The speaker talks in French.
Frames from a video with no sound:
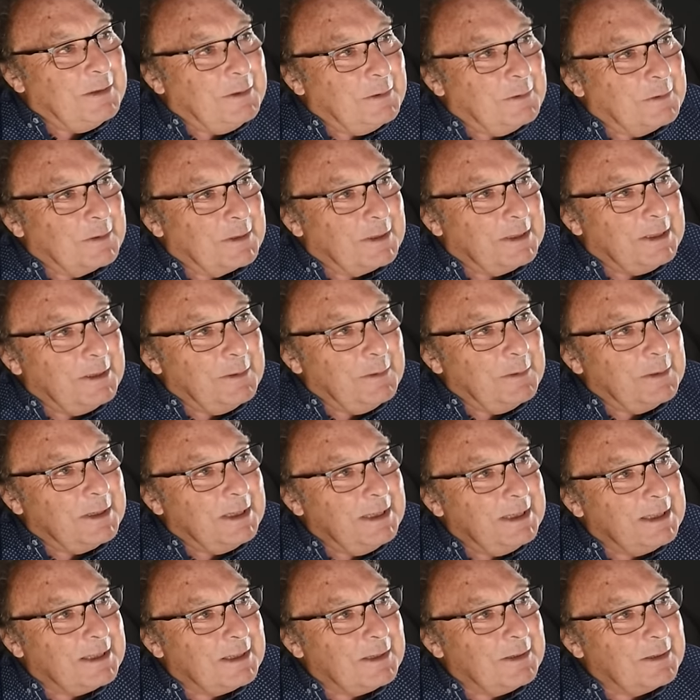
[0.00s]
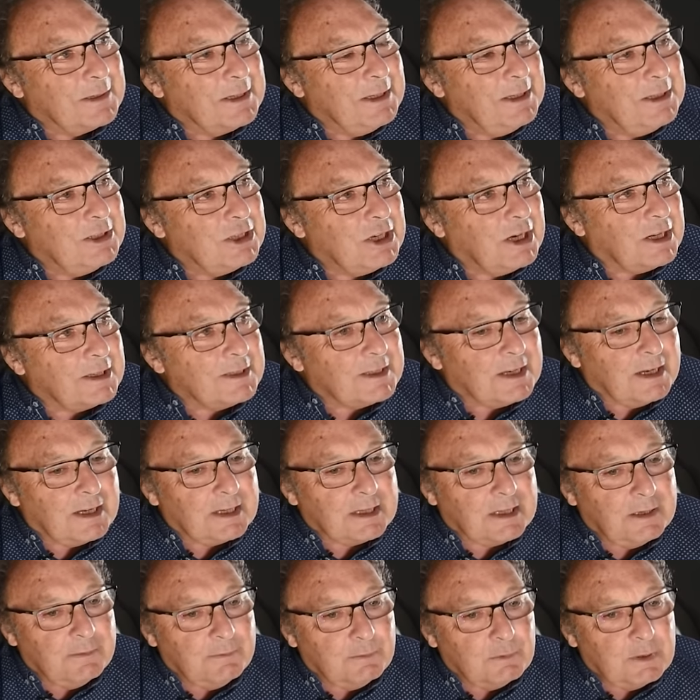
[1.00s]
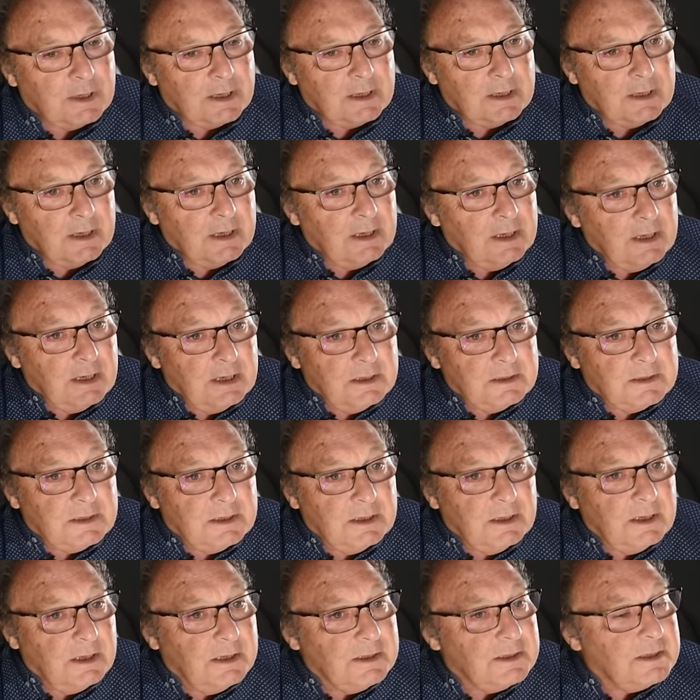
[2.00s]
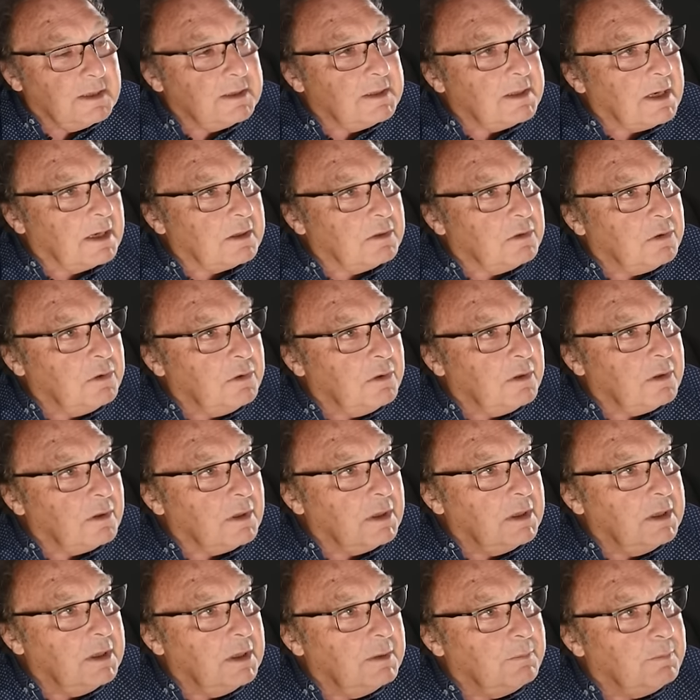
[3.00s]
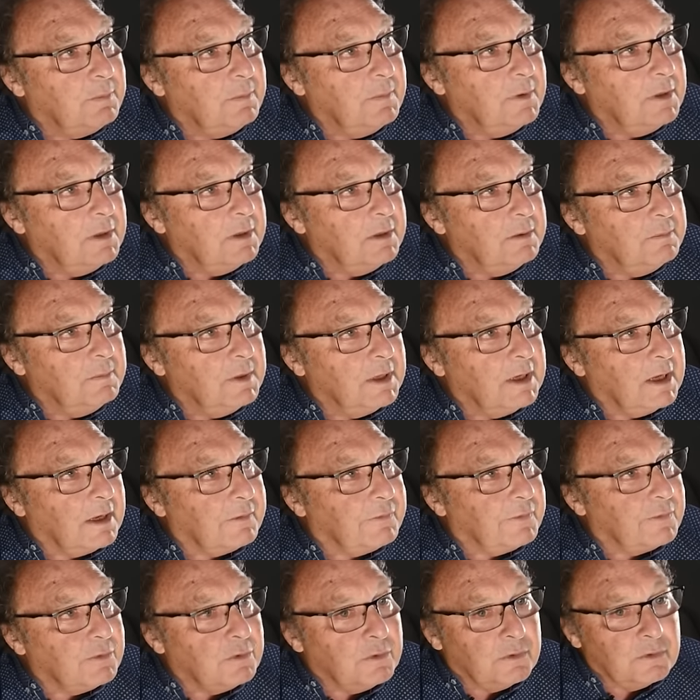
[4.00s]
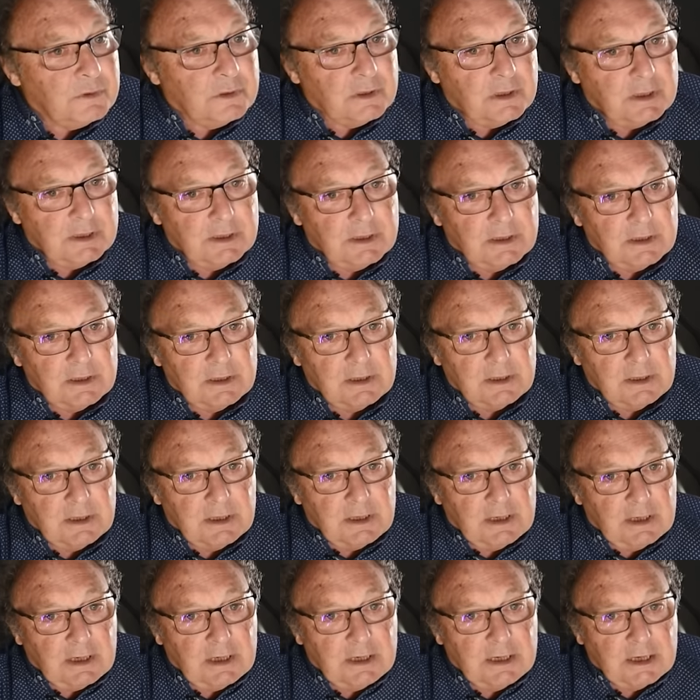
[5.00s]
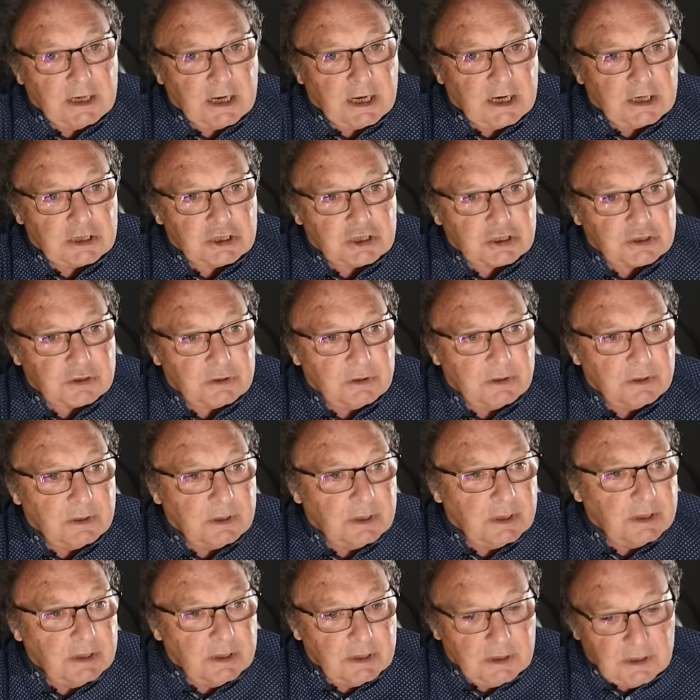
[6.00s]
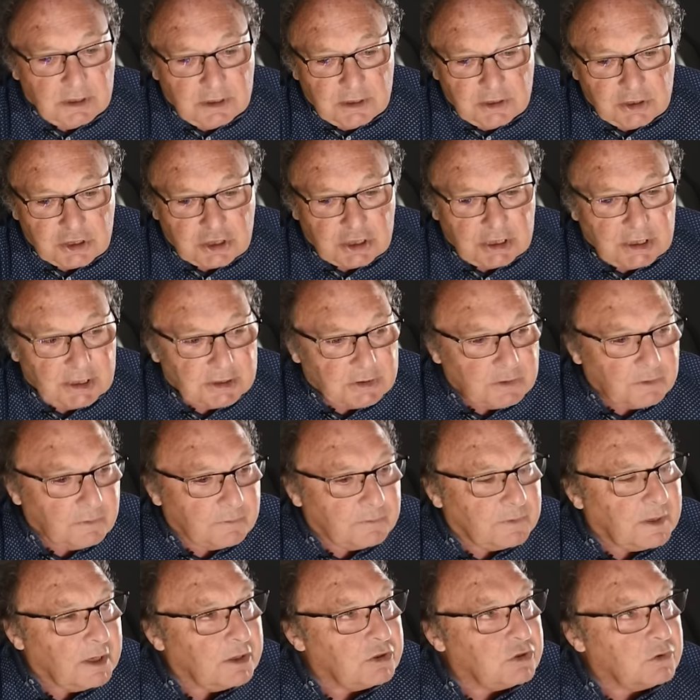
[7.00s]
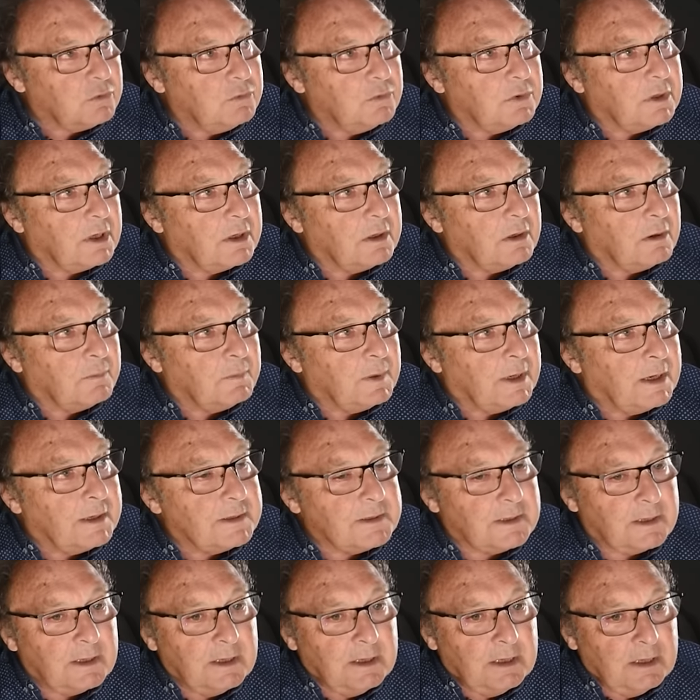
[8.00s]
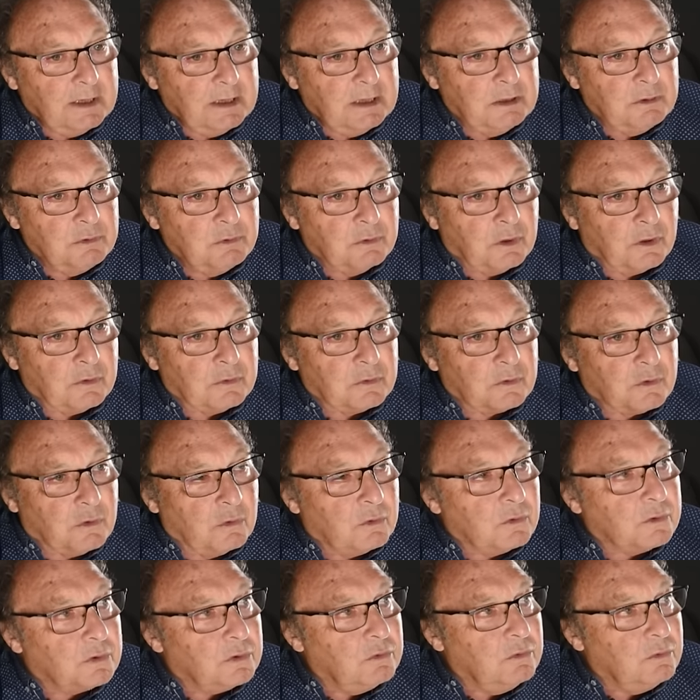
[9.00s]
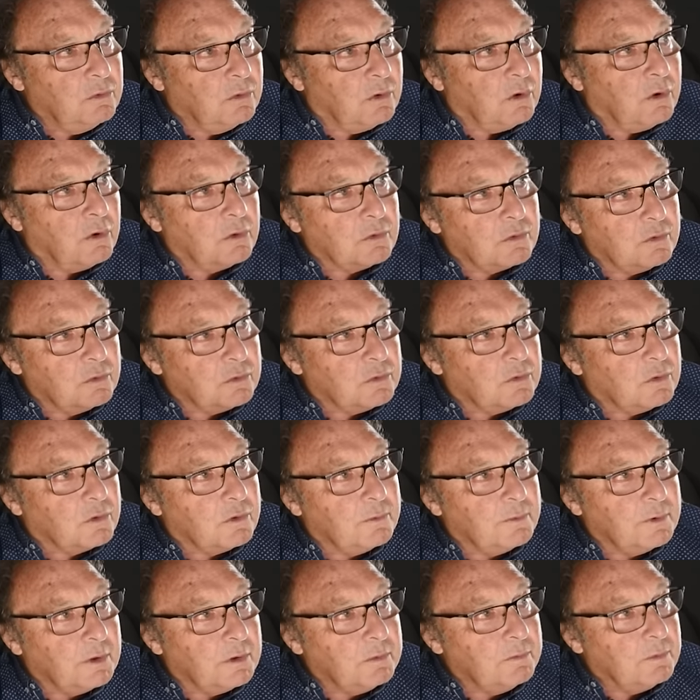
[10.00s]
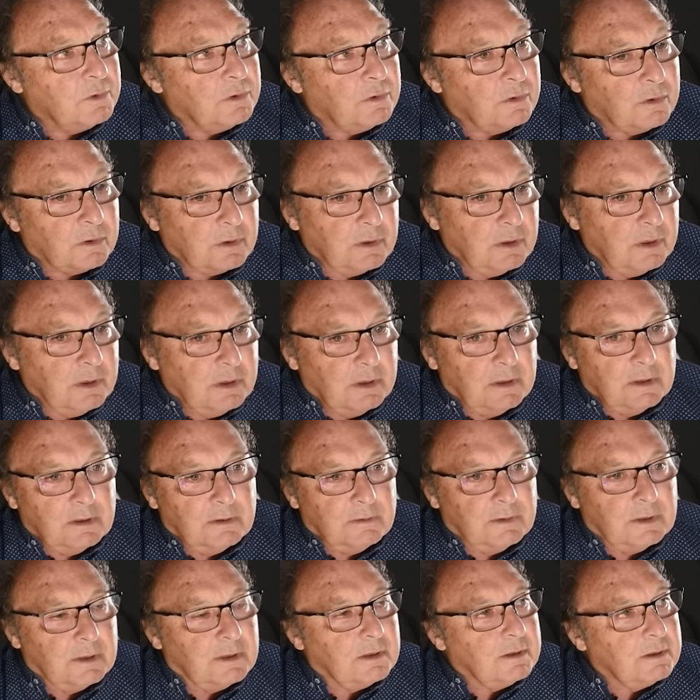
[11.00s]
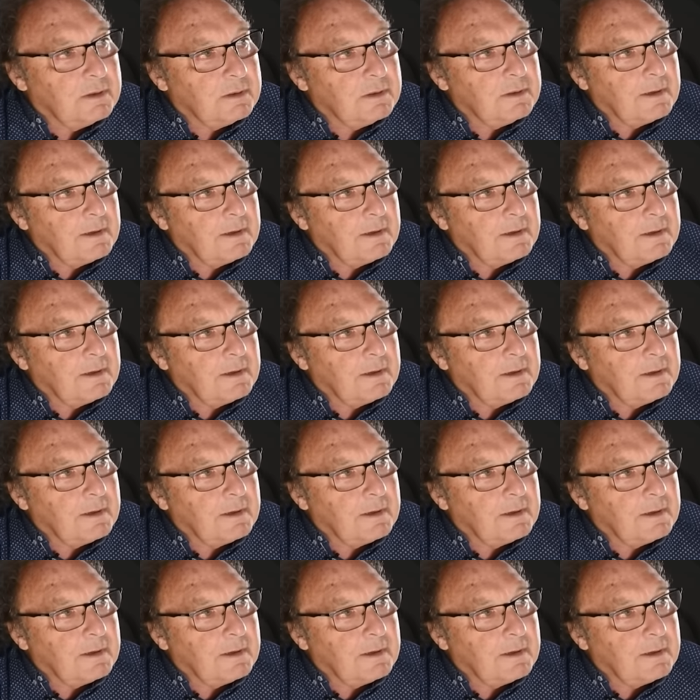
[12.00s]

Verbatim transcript: Donc c'est eux qui, gèrent ça, qui voient si les extincteurs, les, mégaphones, les, haches, euh, les, gilets de sauvetage, tout est en place. Ils nous rendent compte, nous on rend compte au commandant de bord. Voilà.